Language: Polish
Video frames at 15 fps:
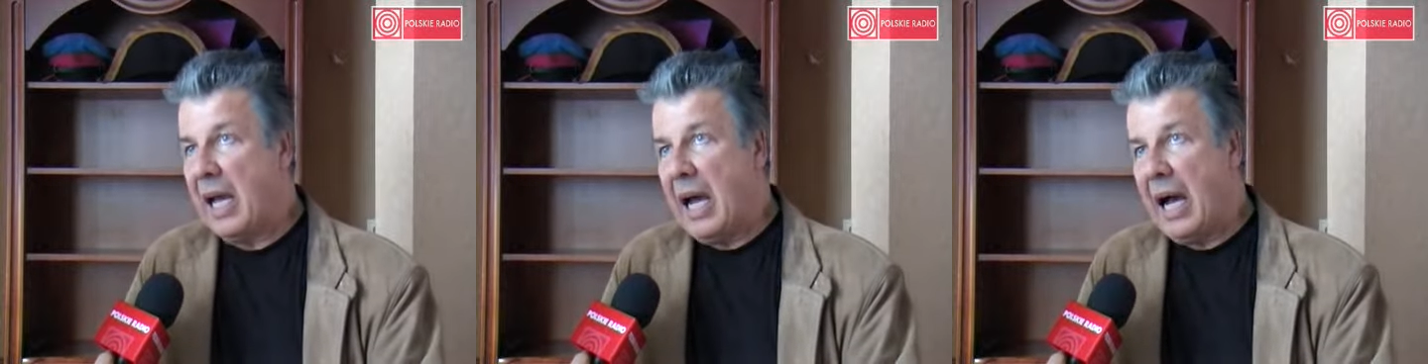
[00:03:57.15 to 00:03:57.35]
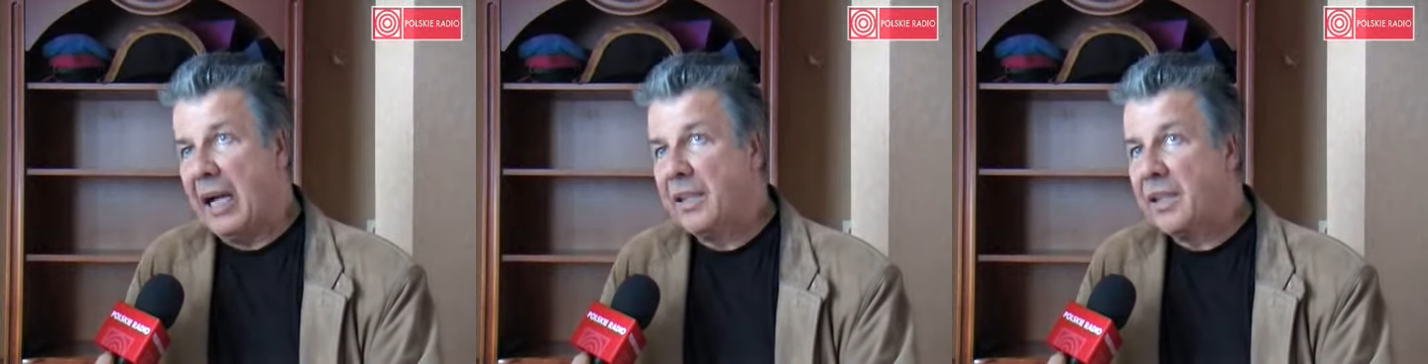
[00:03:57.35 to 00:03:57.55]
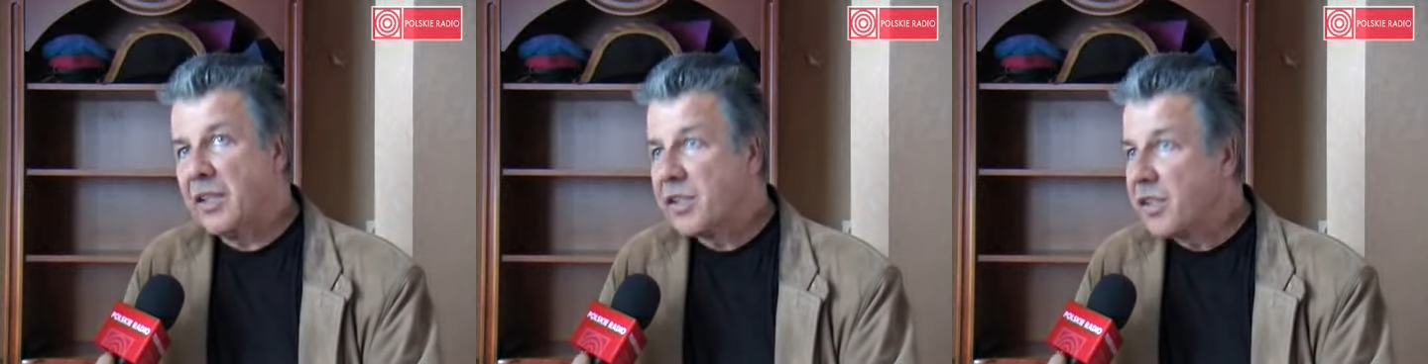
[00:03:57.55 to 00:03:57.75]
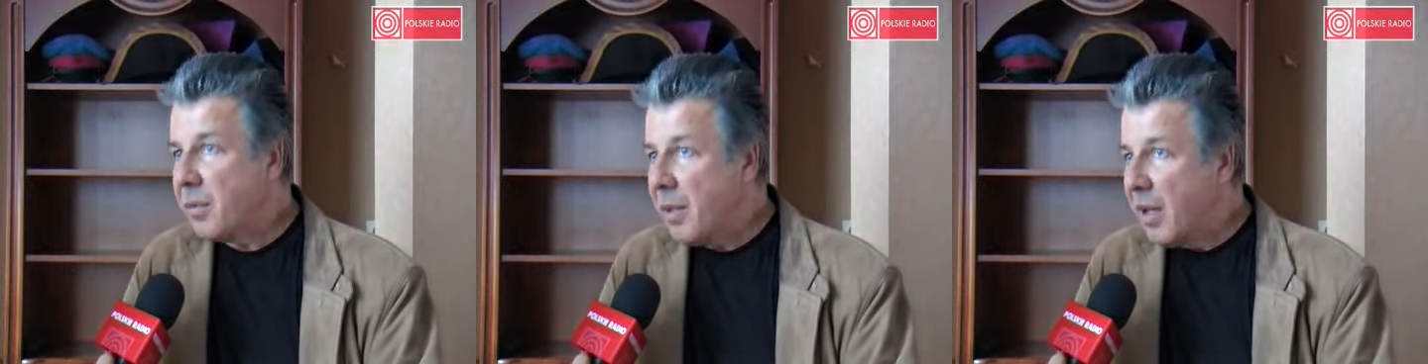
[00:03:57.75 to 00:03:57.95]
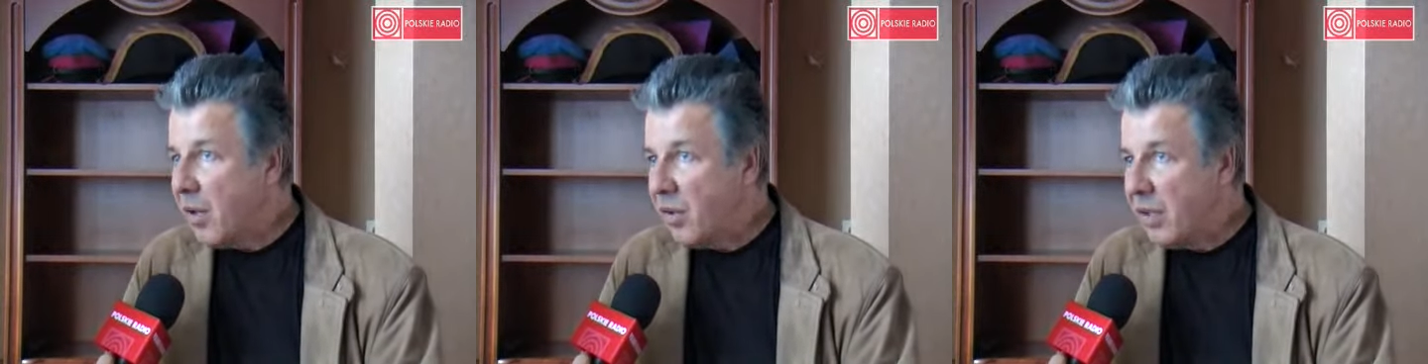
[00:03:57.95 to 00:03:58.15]
Ale też
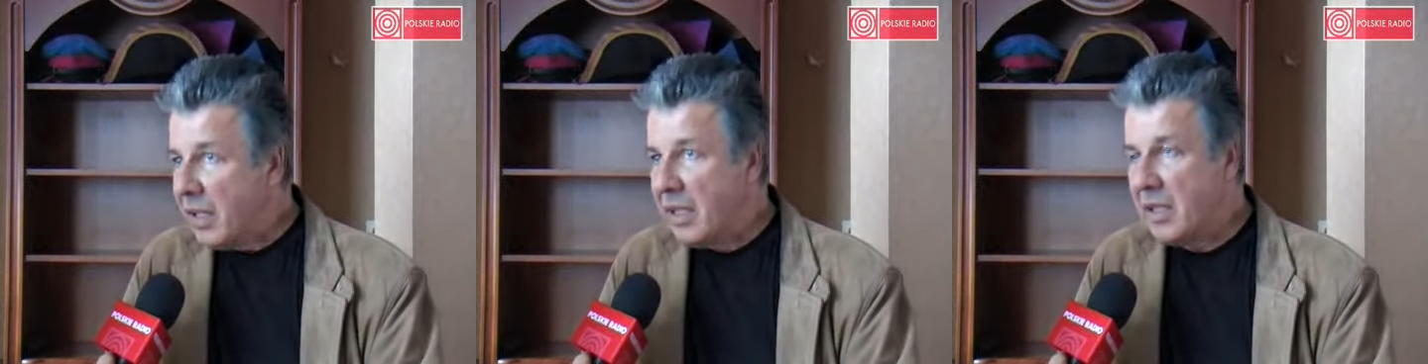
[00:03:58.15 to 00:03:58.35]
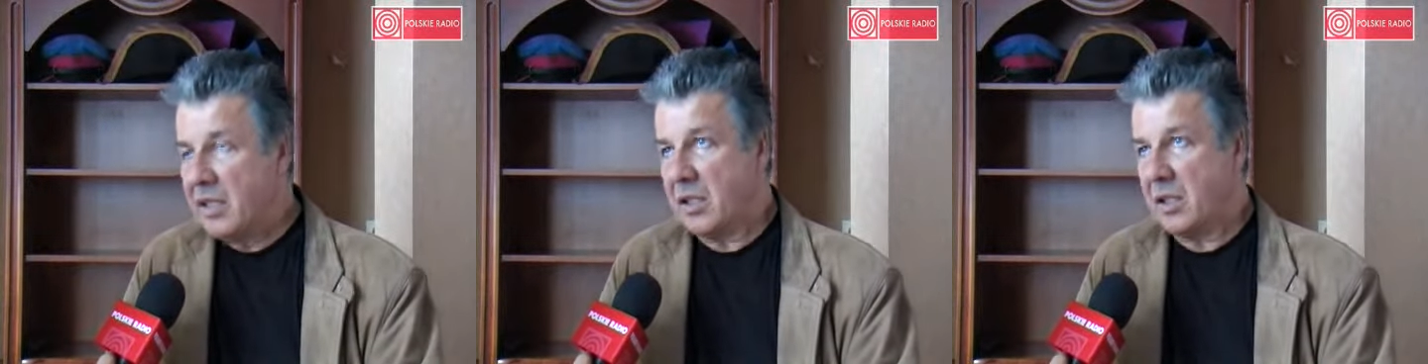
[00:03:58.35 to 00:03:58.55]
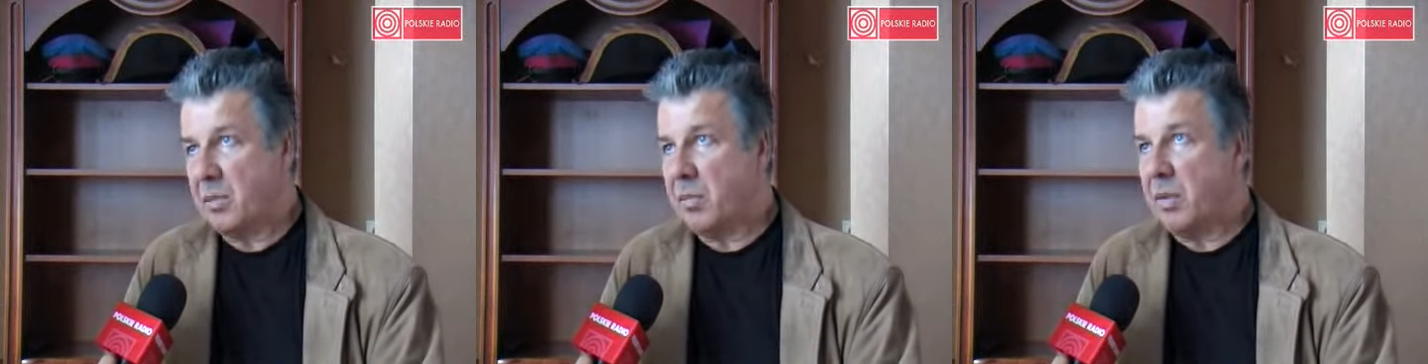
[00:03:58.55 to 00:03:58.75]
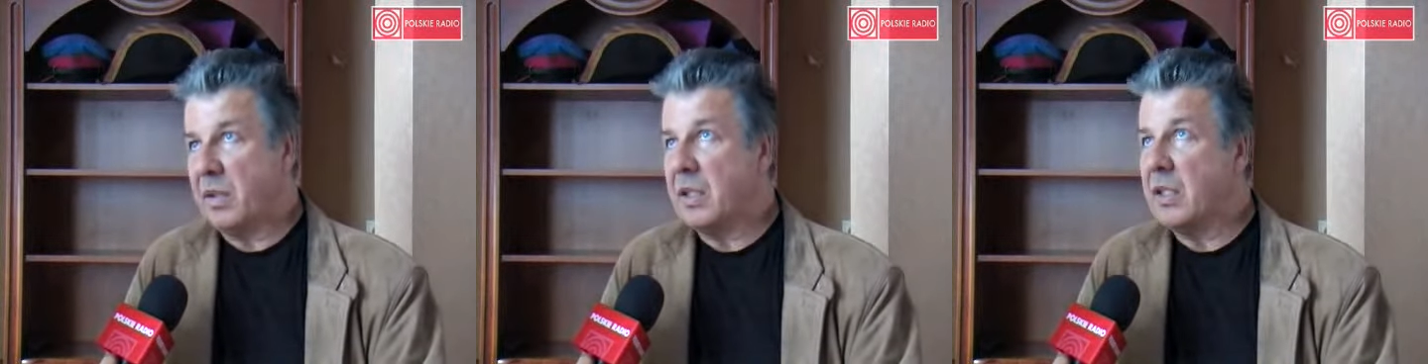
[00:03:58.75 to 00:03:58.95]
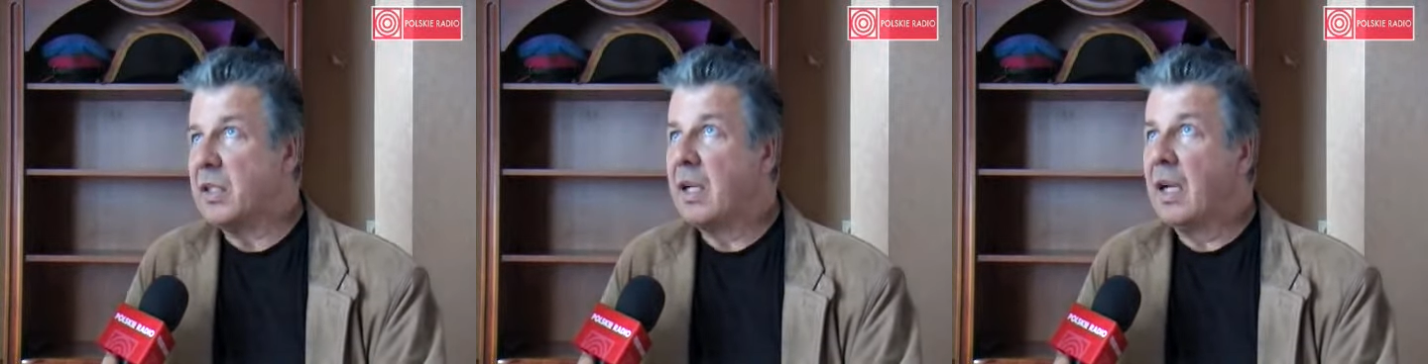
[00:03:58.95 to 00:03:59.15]
trzeba o jednej rzeczy
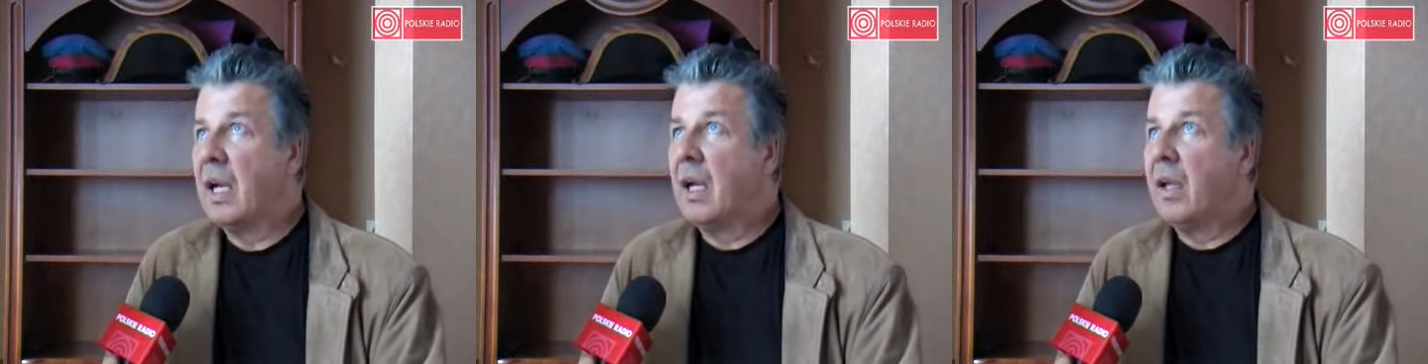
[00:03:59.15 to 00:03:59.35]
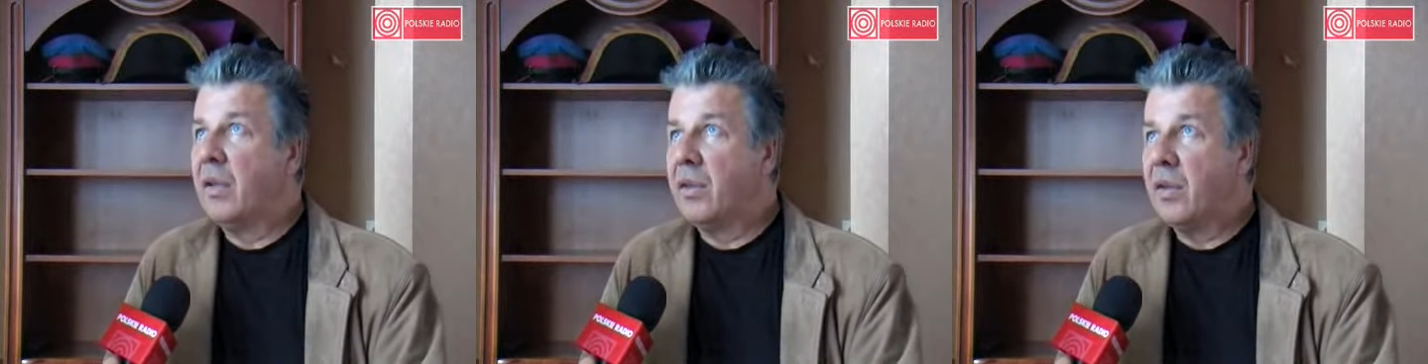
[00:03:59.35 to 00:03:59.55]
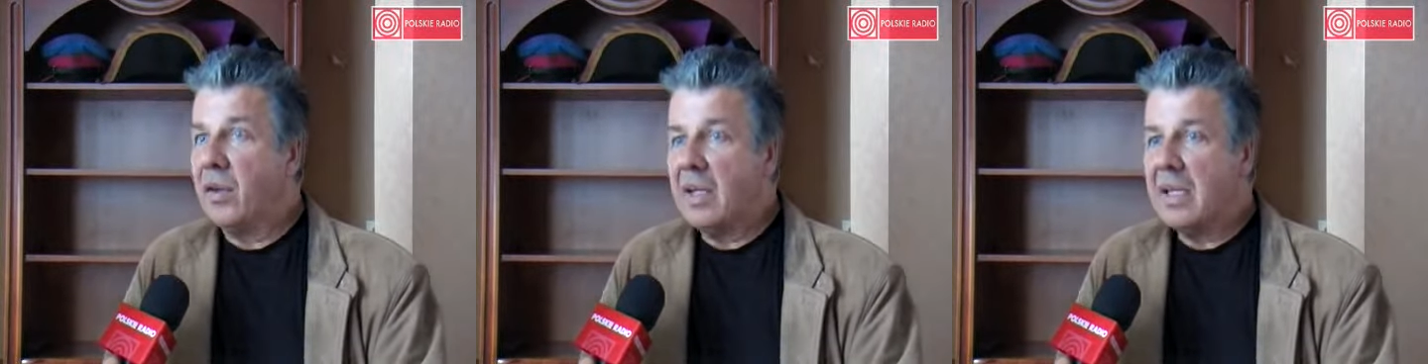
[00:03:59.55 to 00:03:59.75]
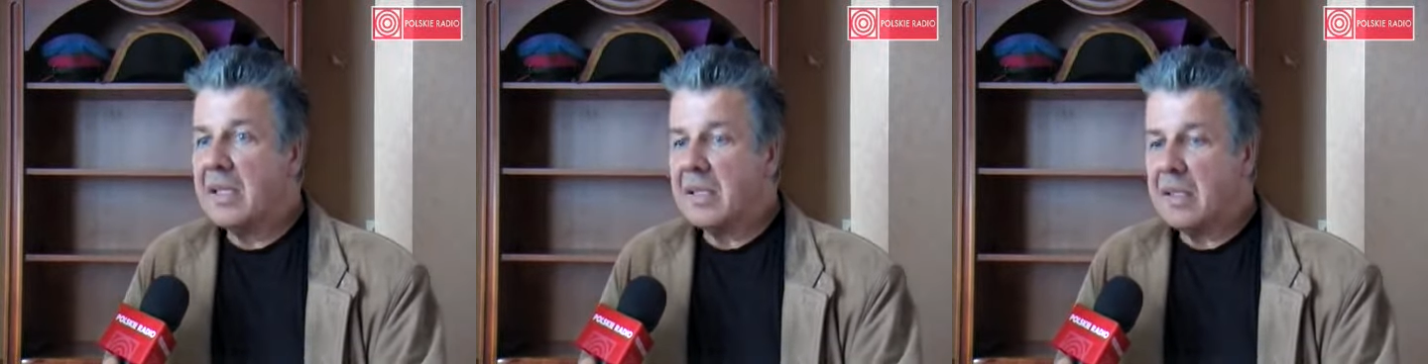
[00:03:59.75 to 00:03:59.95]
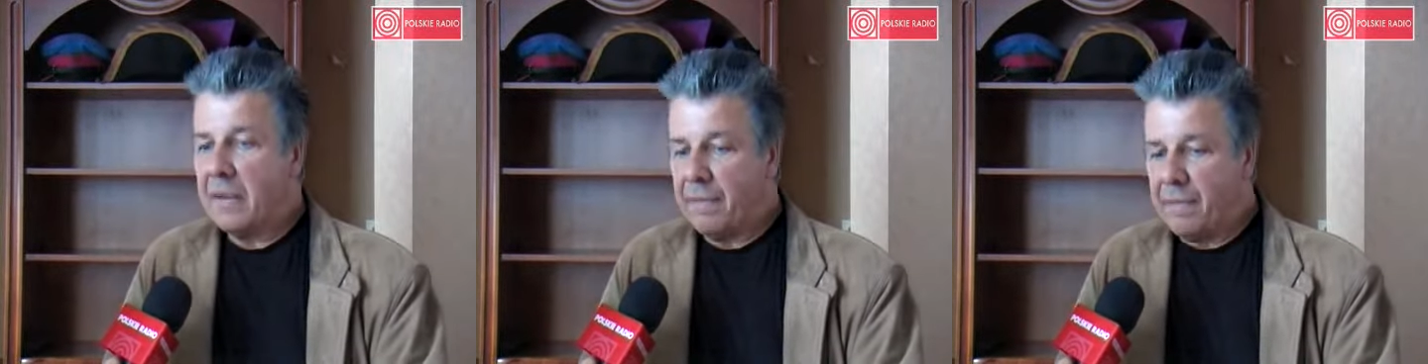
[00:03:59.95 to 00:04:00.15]
powiedzieć. To
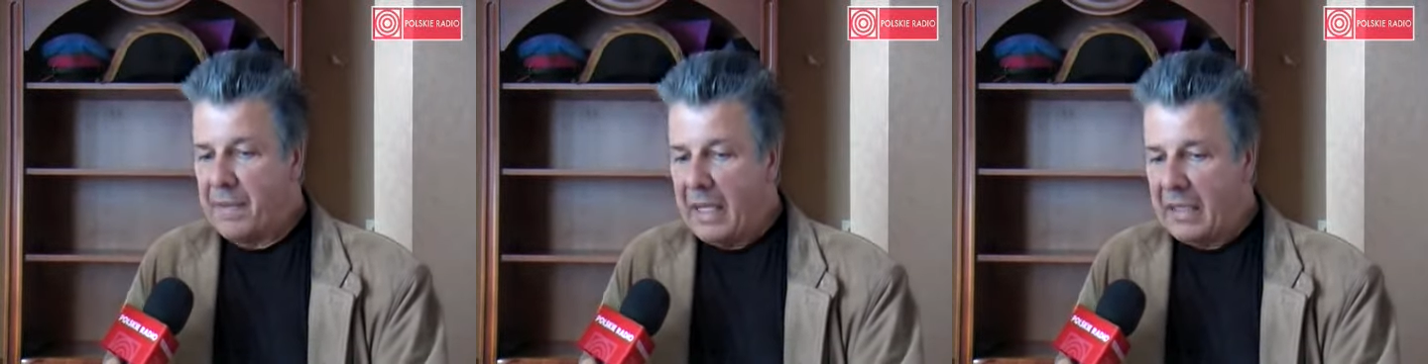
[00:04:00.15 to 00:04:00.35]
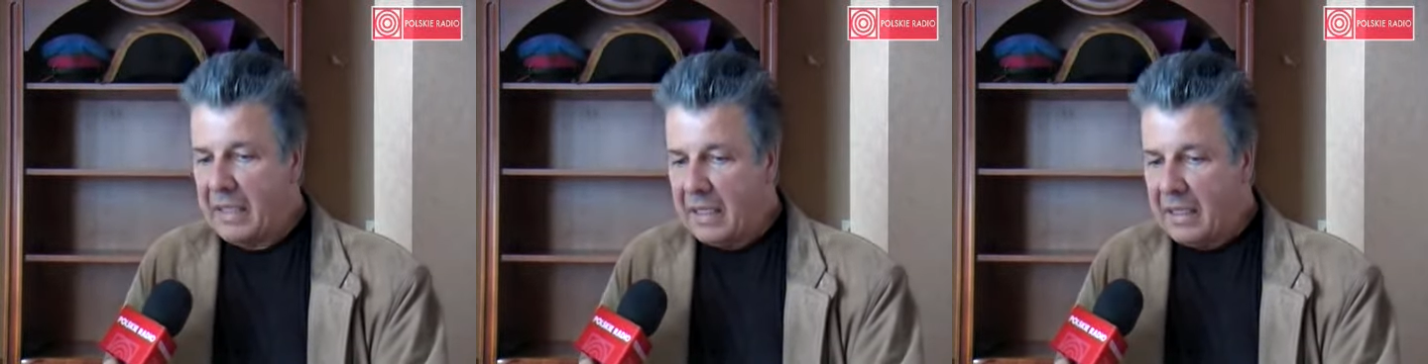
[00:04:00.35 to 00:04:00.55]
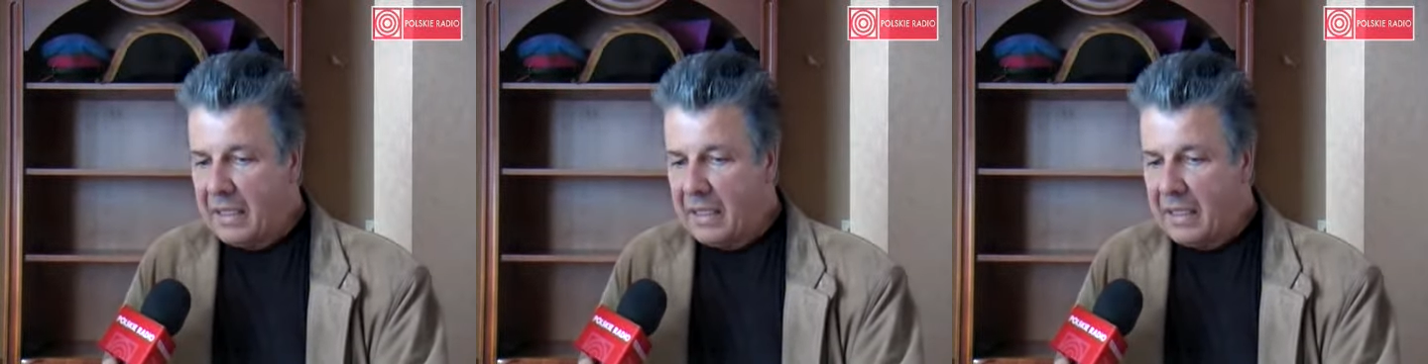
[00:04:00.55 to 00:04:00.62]
jest, ja ten